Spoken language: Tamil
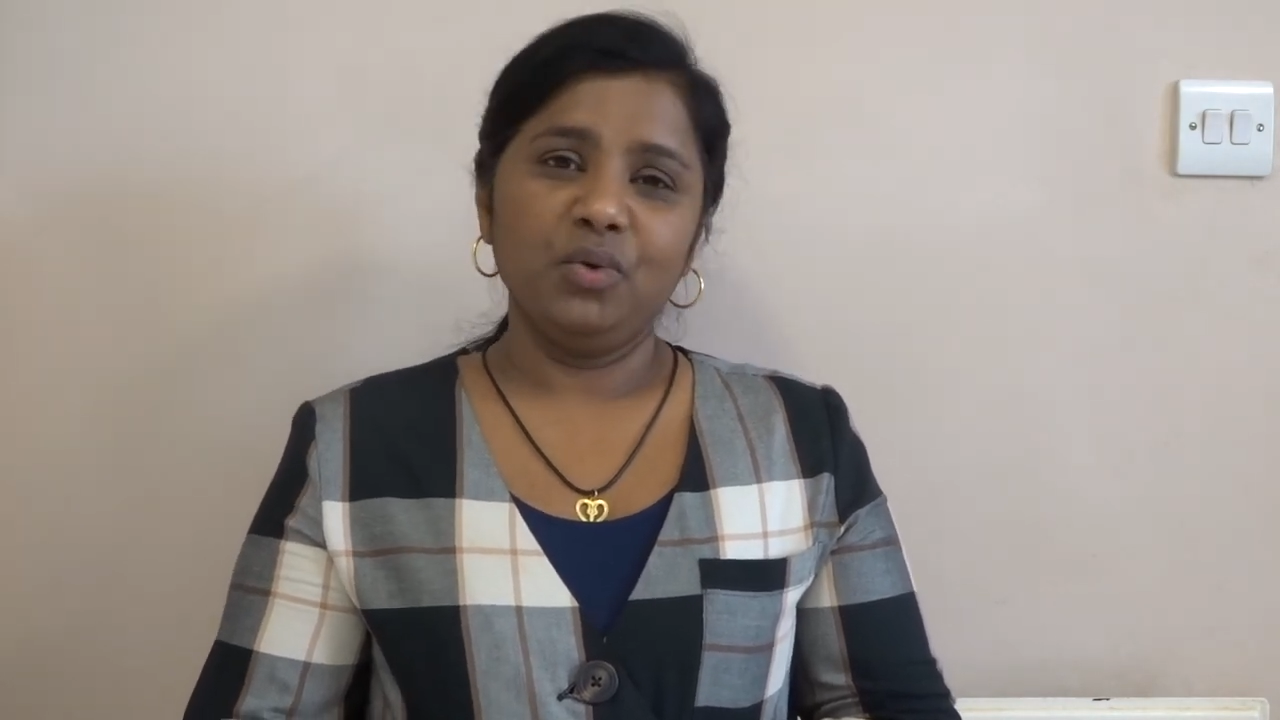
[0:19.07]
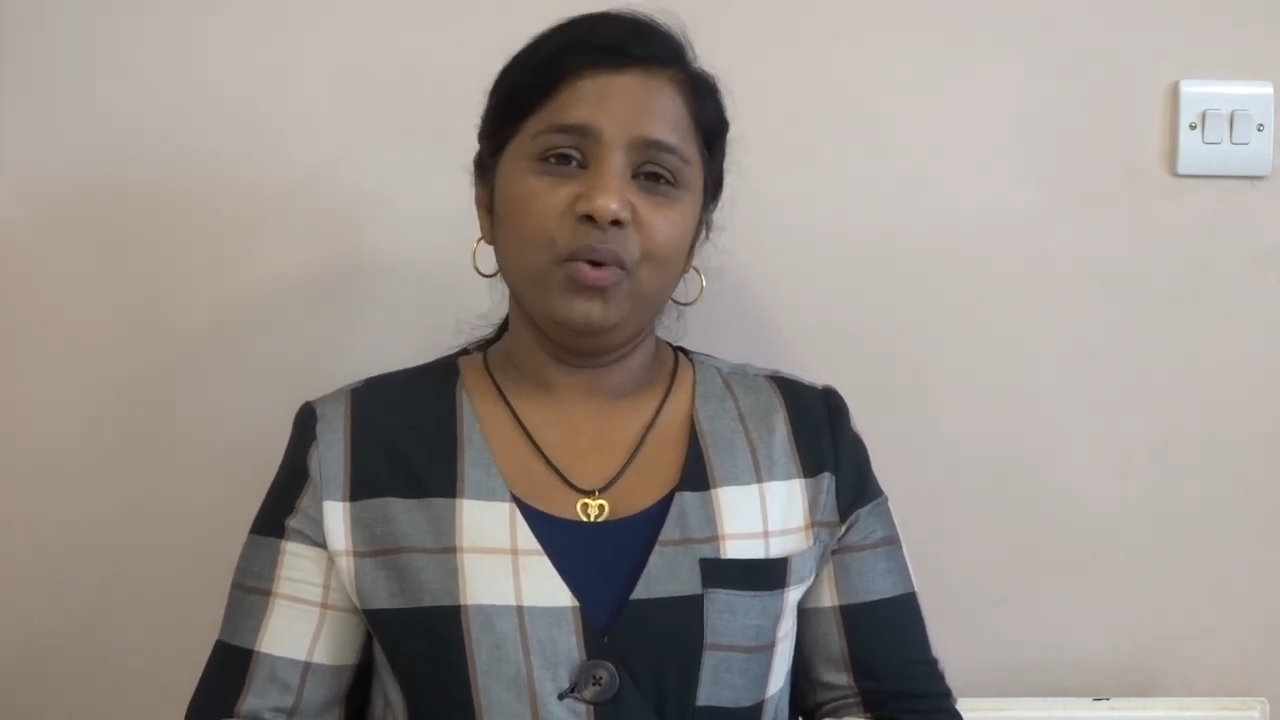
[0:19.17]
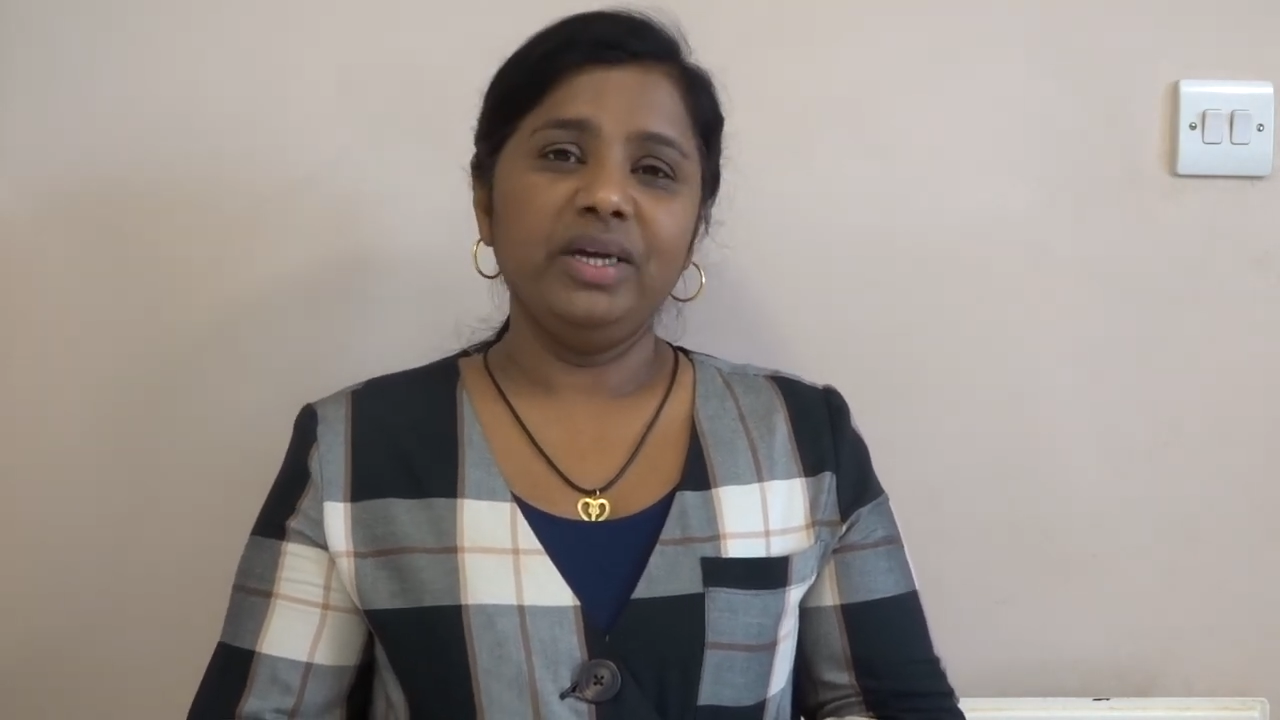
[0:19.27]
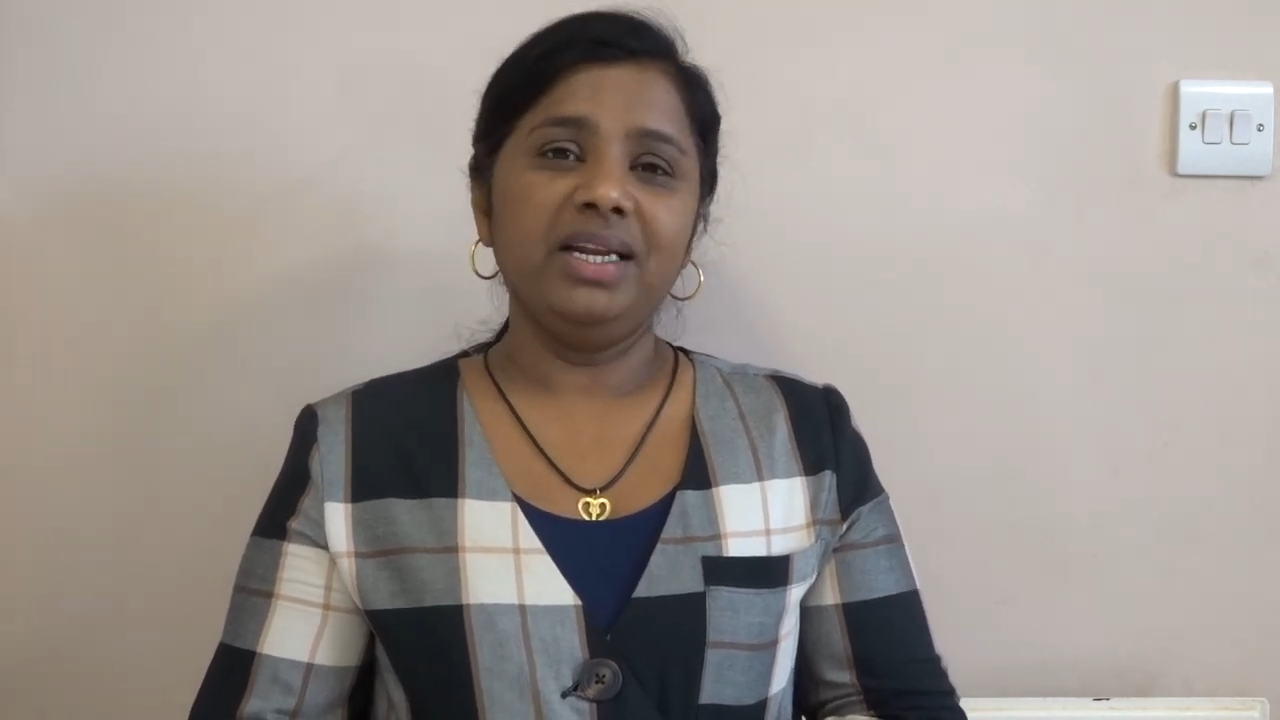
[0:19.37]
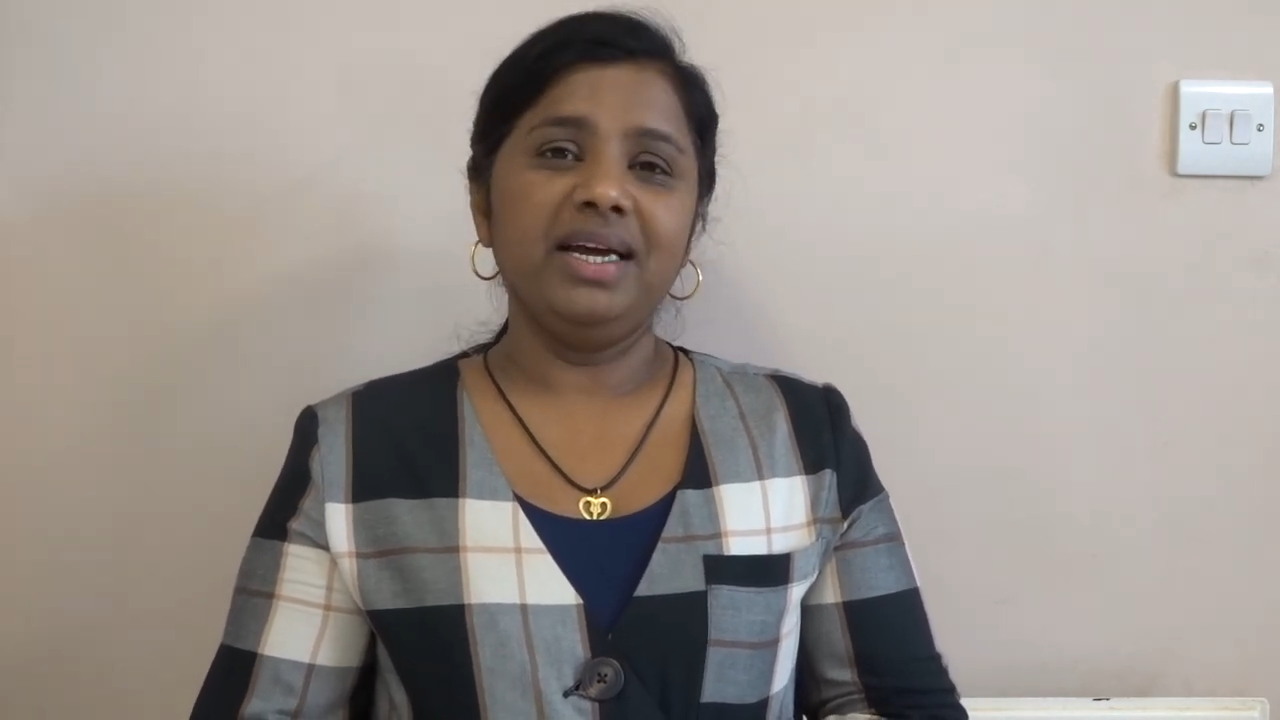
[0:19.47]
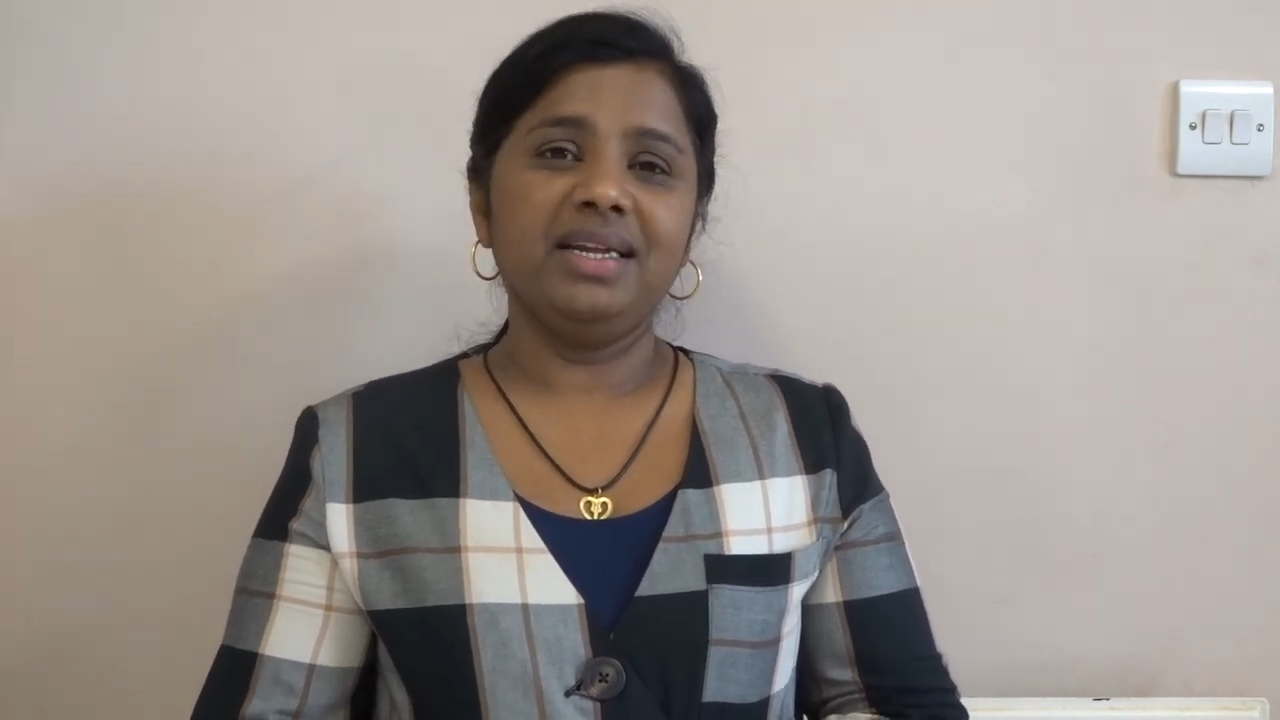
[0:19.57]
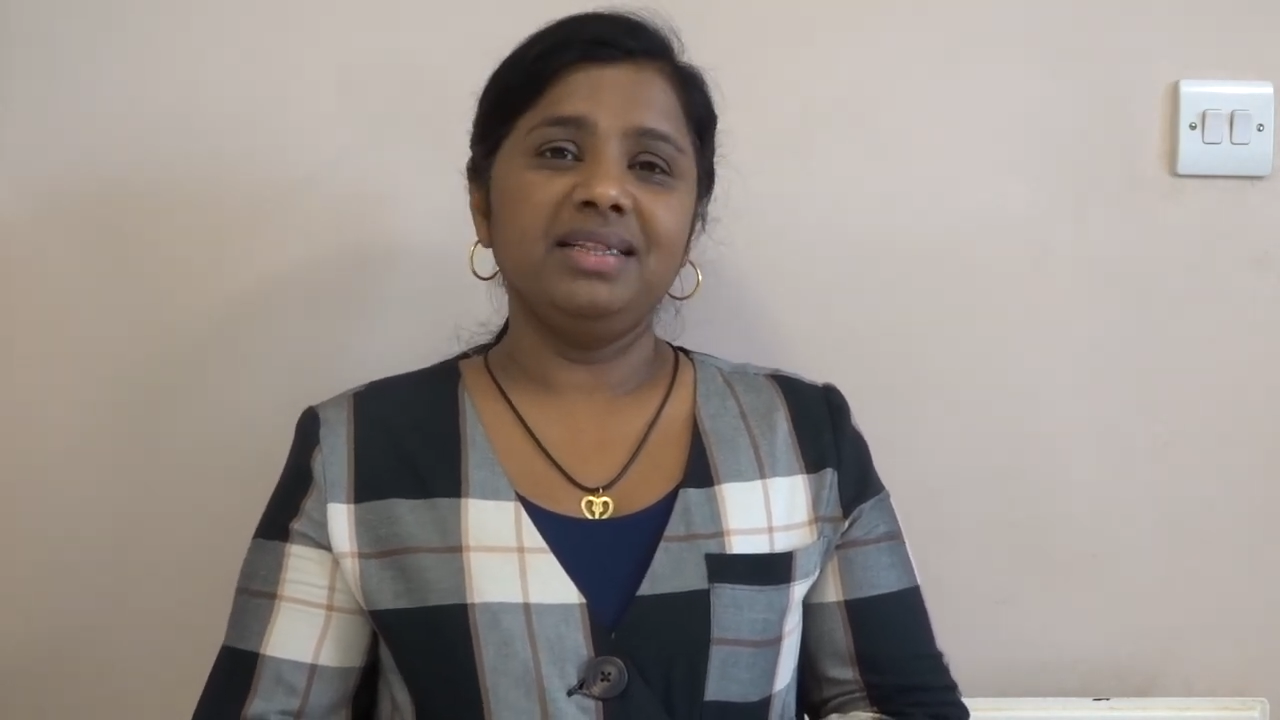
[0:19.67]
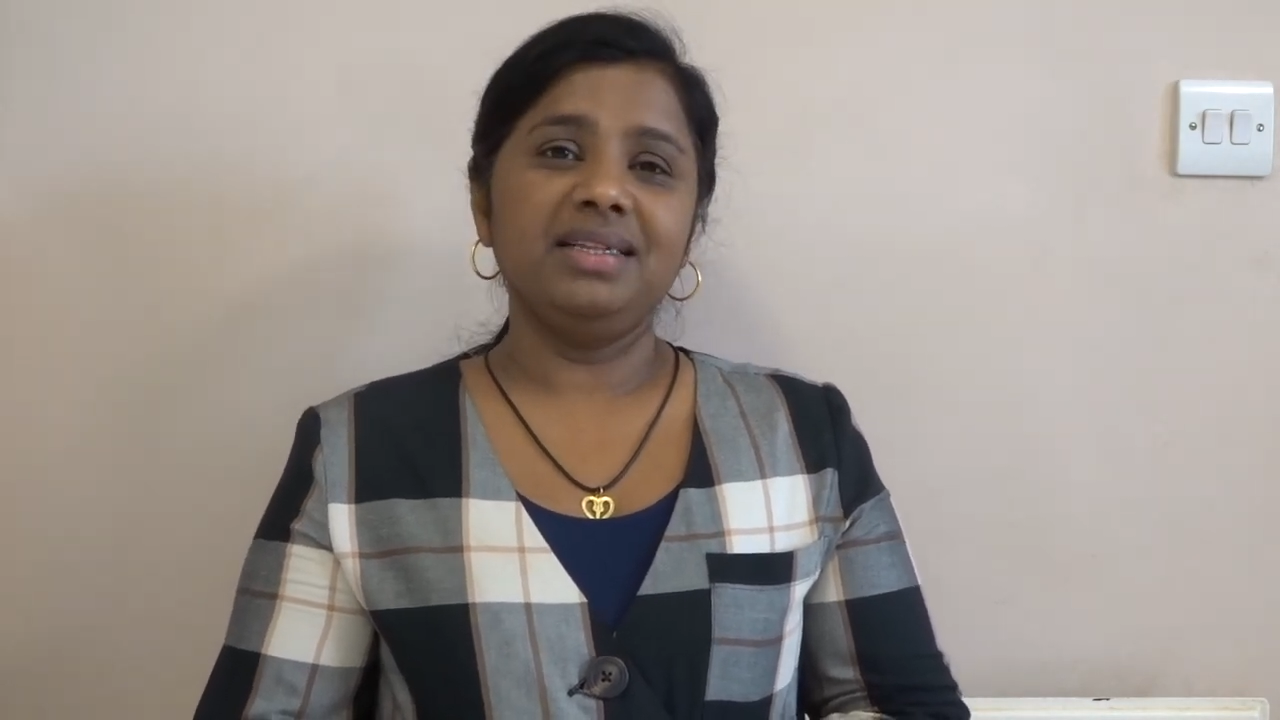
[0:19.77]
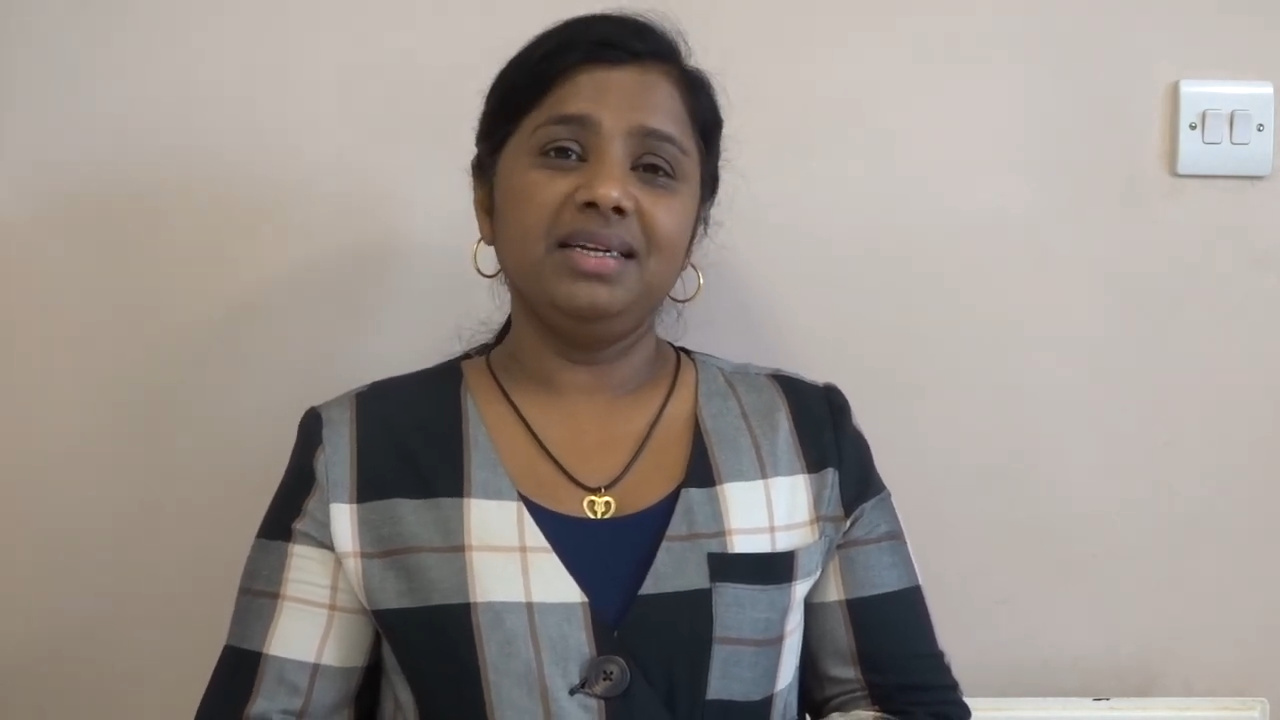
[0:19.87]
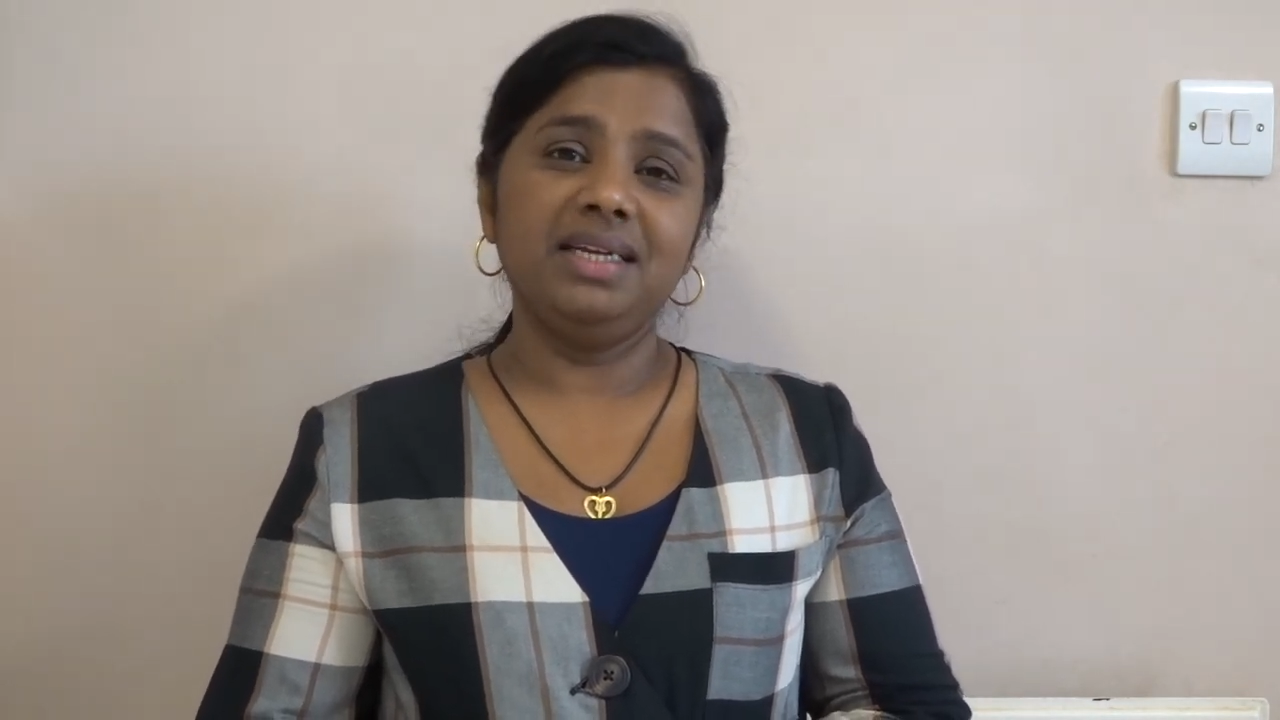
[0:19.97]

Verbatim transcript: நோயிலிருந்து